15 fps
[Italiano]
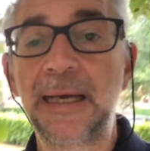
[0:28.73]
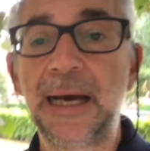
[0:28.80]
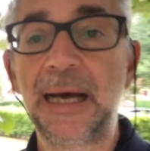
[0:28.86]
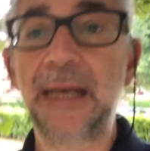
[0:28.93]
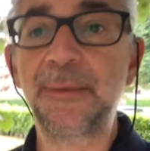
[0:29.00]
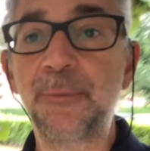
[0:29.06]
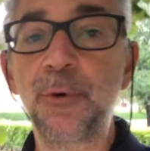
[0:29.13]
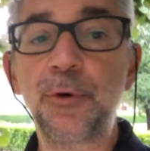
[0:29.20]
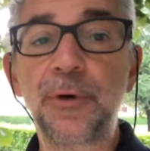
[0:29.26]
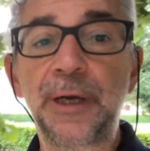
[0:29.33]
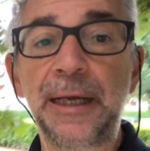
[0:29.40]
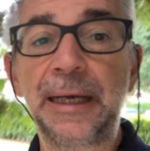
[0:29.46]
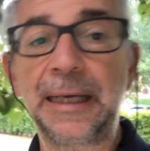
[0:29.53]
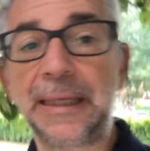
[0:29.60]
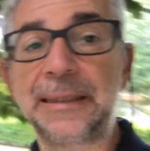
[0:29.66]

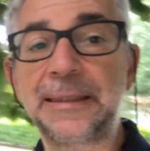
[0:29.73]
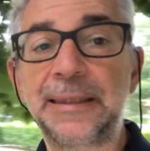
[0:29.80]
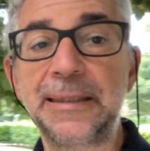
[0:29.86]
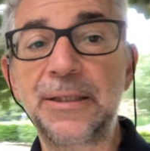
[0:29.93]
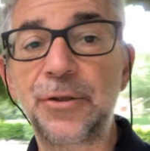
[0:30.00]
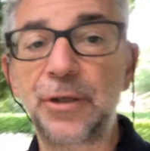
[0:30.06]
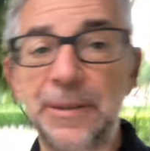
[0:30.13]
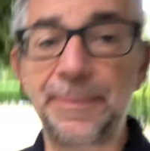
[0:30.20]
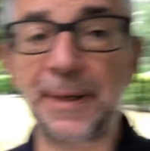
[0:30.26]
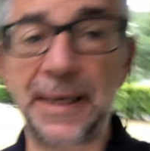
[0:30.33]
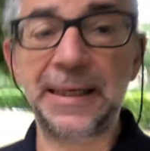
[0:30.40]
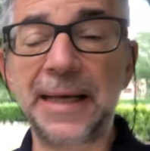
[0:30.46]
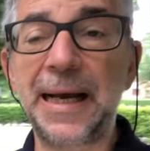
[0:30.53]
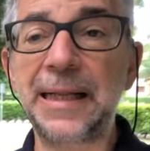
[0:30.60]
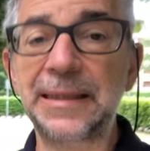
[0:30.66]
all'amore, all'attenzione per
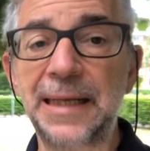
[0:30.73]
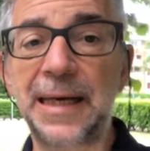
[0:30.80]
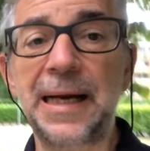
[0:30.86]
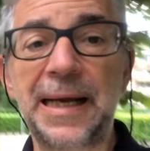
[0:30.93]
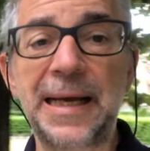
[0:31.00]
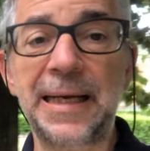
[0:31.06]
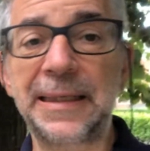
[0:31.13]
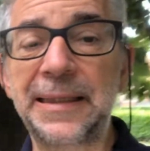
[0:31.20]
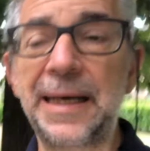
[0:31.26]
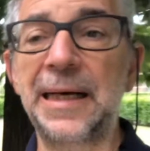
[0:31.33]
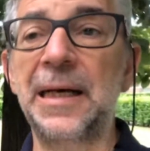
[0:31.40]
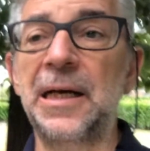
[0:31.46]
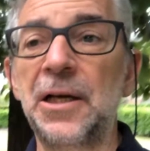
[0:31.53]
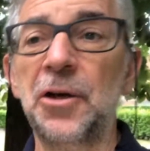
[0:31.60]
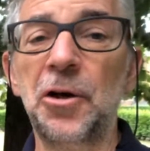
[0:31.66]
gli altri, alla carità,
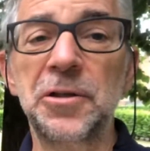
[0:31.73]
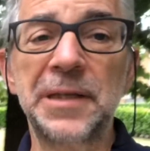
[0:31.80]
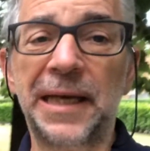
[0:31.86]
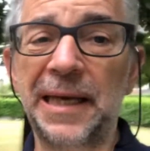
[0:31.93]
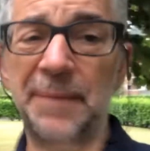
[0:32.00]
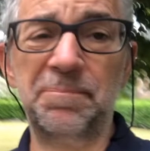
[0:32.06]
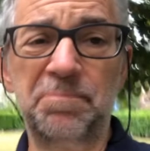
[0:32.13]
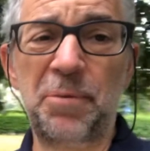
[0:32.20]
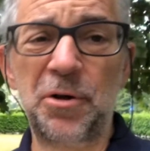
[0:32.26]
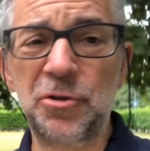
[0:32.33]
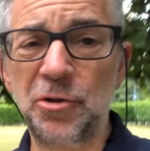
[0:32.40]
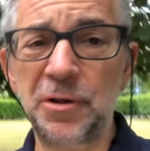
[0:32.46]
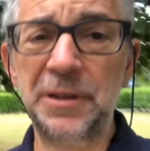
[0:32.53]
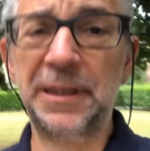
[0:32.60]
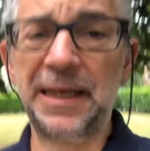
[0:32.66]
cose che
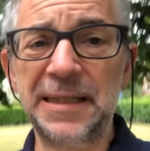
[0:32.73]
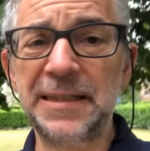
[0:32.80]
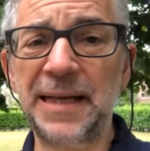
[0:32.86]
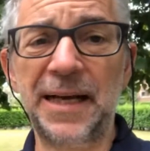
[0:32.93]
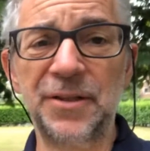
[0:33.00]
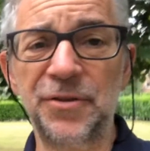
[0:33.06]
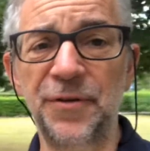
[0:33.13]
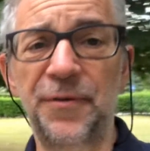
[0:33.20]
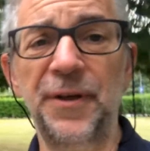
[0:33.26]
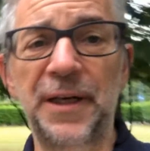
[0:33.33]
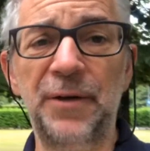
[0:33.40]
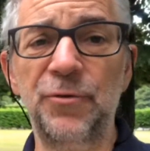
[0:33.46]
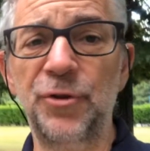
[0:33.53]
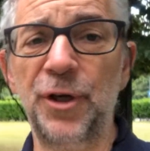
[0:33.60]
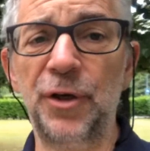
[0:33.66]
possono interessarci fino a
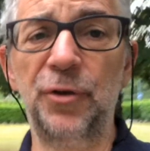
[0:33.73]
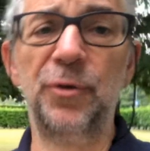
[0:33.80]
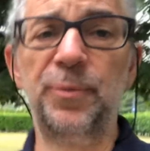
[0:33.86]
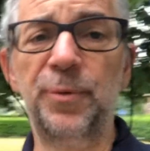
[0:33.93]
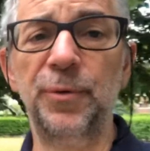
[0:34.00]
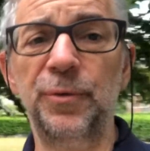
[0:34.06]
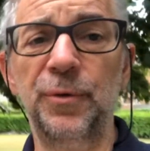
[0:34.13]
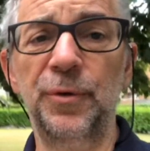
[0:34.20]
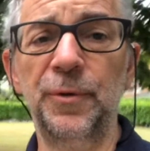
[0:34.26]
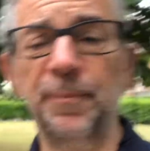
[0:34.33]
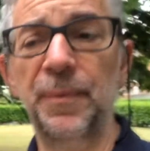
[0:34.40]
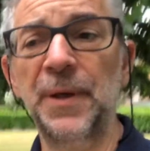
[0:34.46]
un certo punto.